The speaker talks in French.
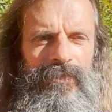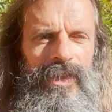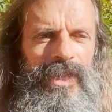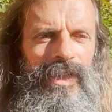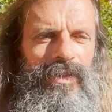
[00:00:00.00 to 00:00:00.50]

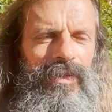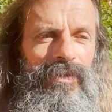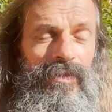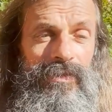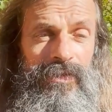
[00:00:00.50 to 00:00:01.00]
pourrait dire
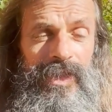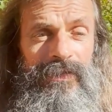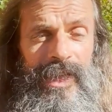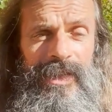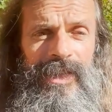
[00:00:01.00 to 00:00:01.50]
ce,
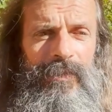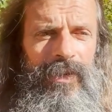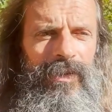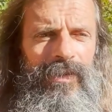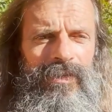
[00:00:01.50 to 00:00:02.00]

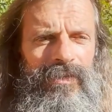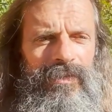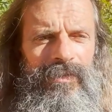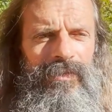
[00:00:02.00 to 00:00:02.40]
divertissement,